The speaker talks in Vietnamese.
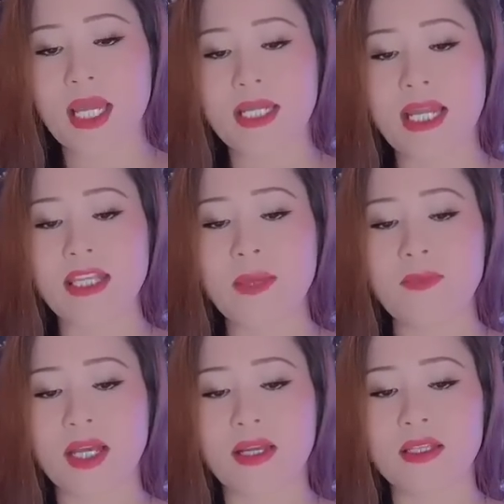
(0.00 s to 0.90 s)
Nay chấp
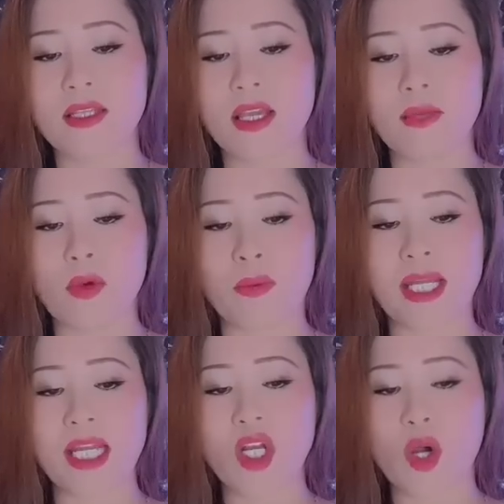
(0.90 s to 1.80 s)
nhận chi 1
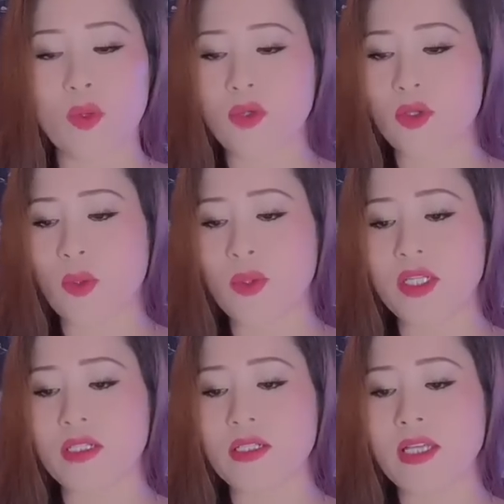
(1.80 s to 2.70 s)
kg cho thủ
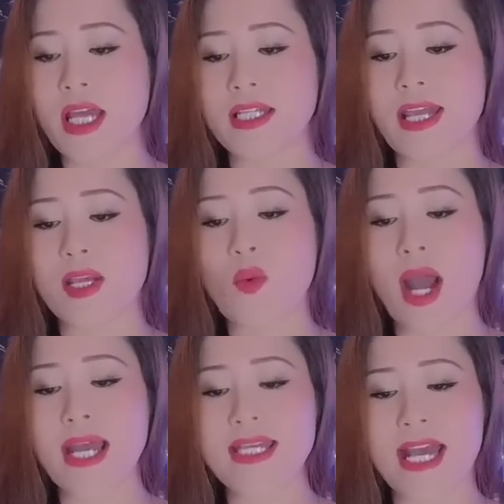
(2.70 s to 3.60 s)
trưởng để
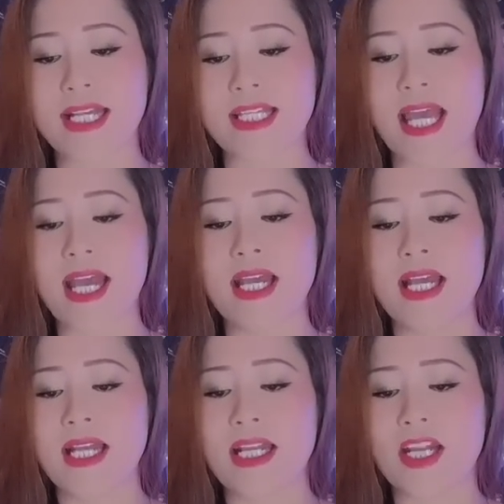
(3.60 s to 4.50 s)
quá gian xe
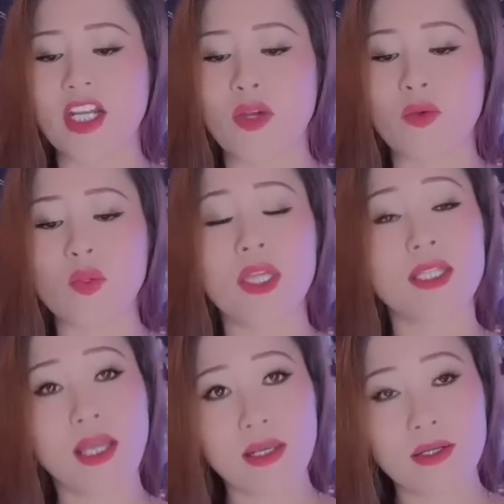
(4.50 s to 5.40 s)
là điều tuy
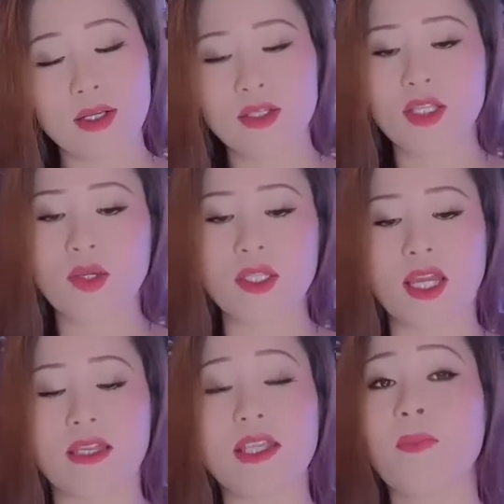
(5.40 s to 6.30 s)
tiếc nhưng có
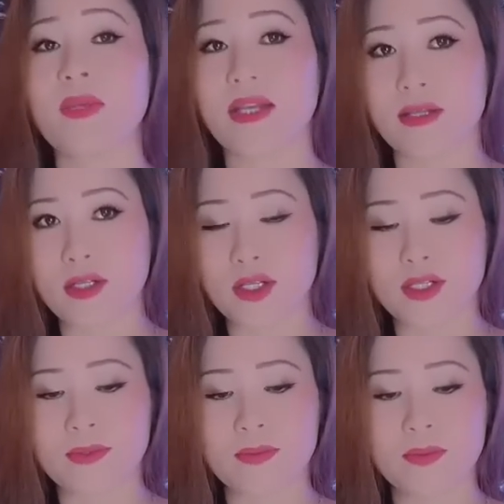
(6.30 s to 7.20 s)
thể chấp nhận
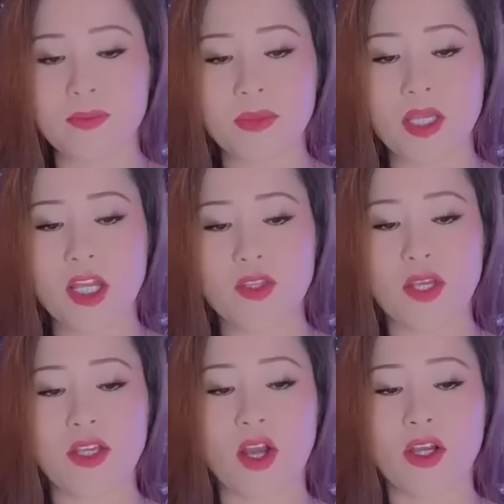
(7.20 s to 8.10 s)
được
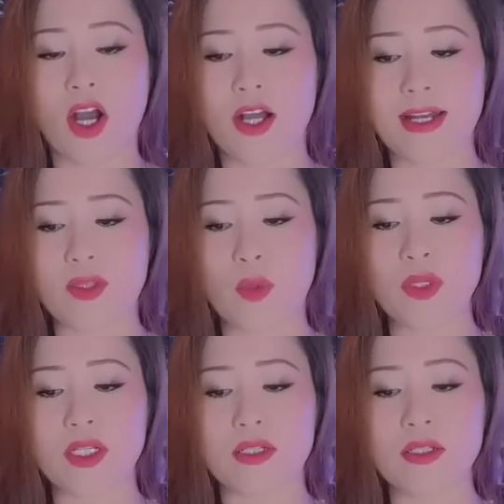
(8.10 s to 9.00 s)
Chuyện gọi họ là thủ
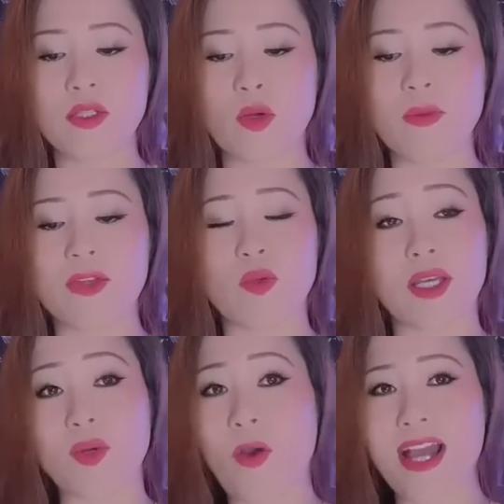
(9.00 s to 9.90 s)
trưởng cũng là
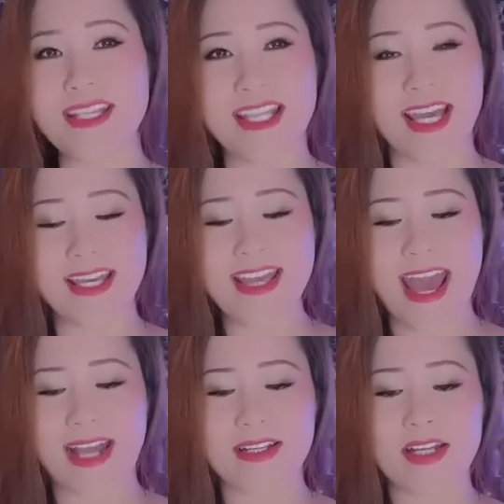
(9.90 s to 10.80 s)
chuyện quá dễ
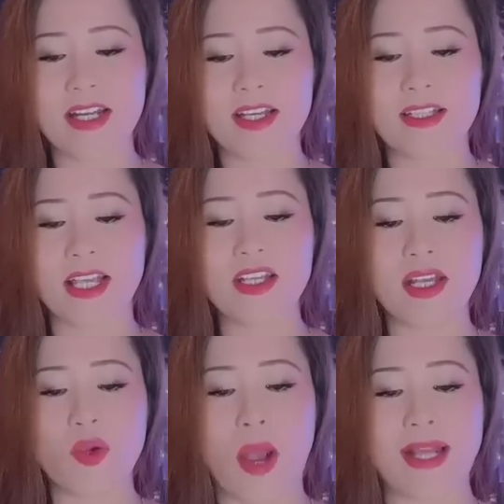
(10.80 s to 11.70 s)
dàng. Chỉ
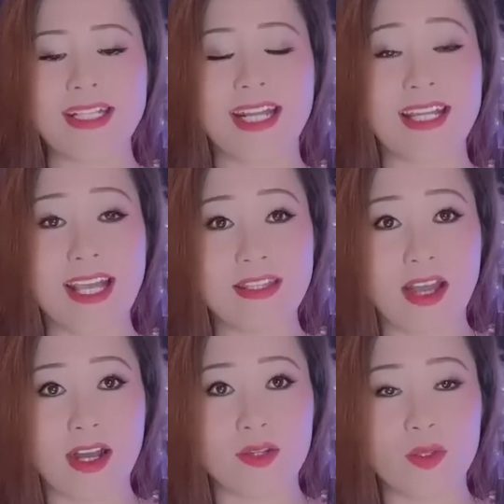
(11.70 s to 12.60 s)
riêng khoản trình giấy
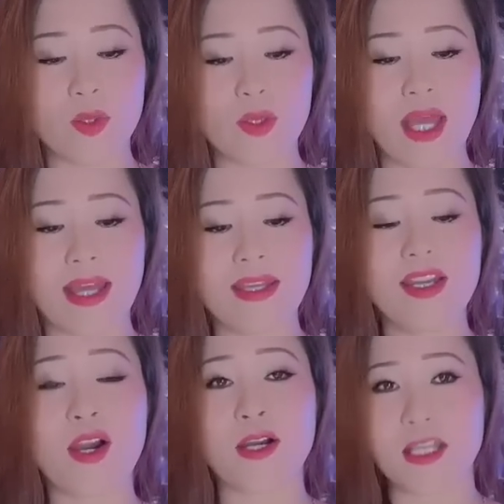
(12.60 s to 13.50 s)
tờ tôi thấy
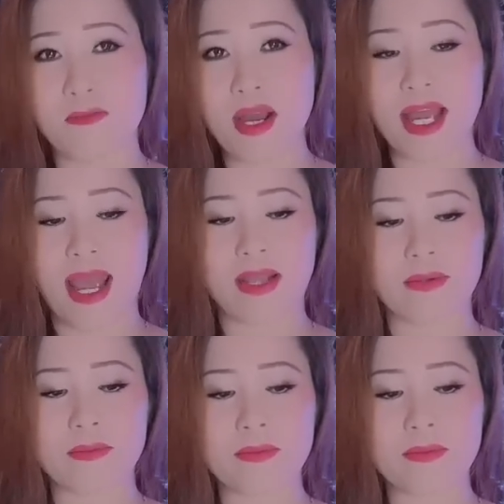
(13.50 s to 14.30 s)
hơi bất an.